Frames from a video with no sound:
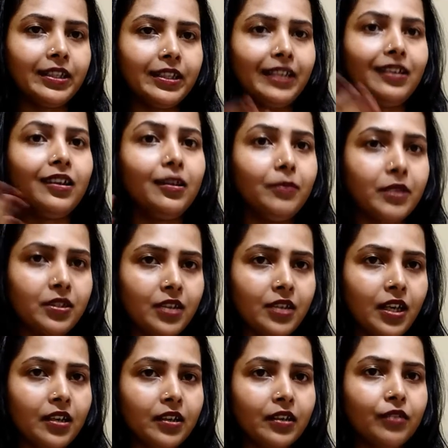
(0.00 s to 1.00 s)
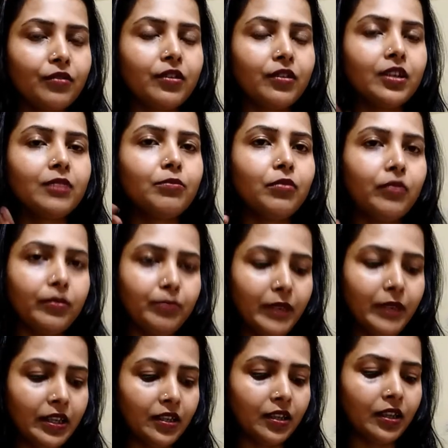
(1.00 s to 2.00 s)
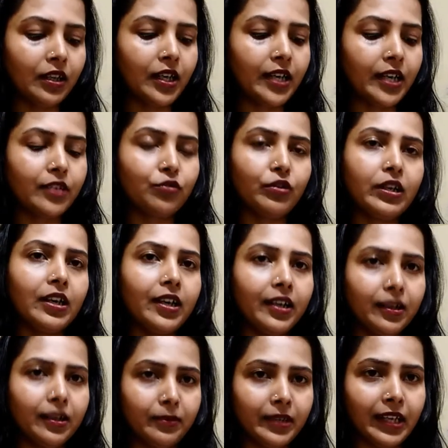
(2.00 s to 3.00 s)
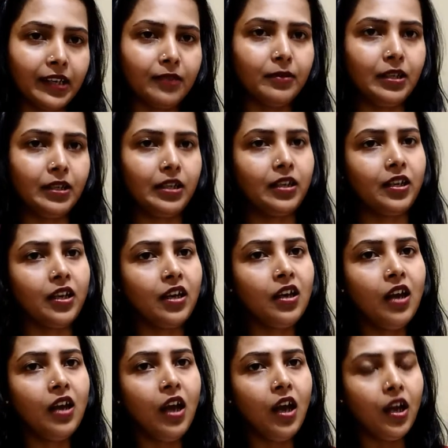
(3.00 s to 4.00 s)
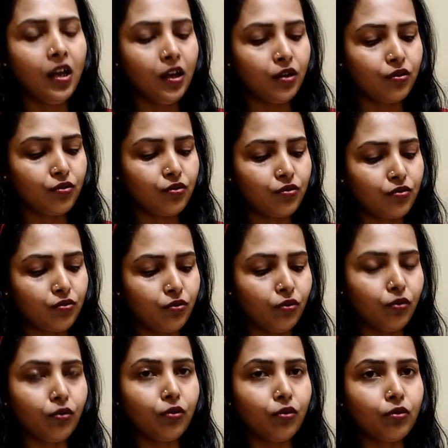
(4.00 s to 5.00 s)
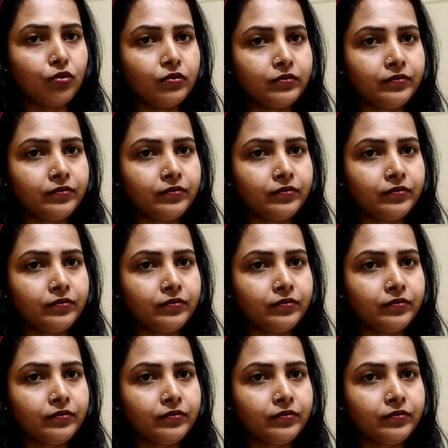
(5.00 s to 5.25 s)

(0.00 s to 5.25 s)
देखने में अच्छा लगे क्योंकि बहुत मेहनत लगा है इसको एक घंटे बनाने में लगे हैं सो so,